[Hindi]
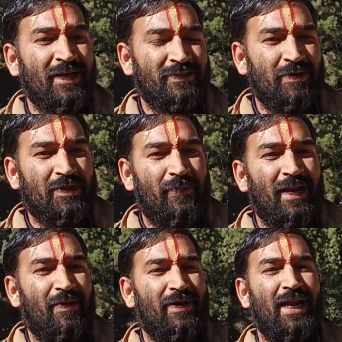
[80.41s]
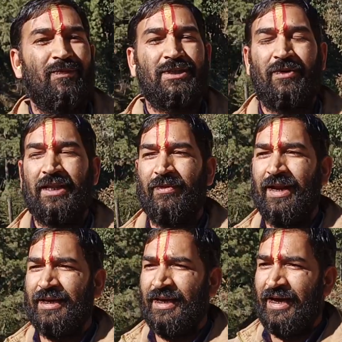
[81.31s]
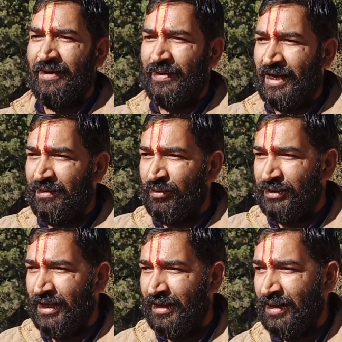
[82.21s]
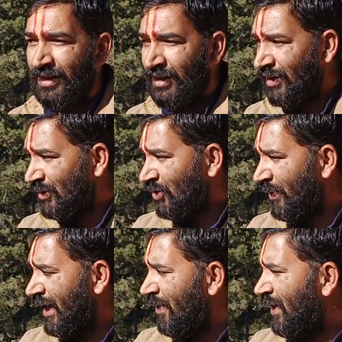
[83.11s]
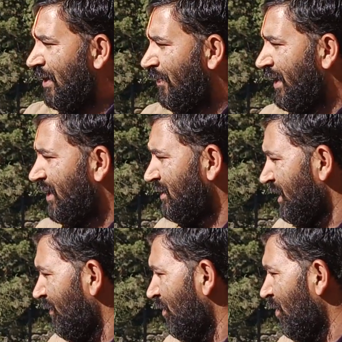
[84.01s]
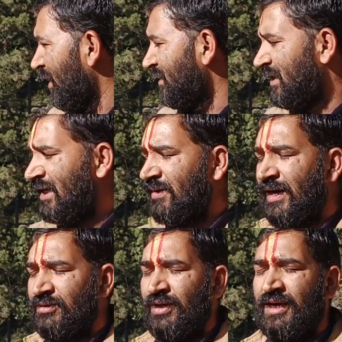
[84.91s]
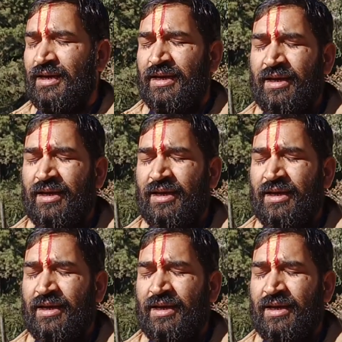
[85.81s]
सबसे पहले आपका नाम उसके बाद हमारा आगे कार्य प्रारंभ होता है तो मेरे यहाँ पे कंपनी के जितने भी लोग इनसे एक बार जो है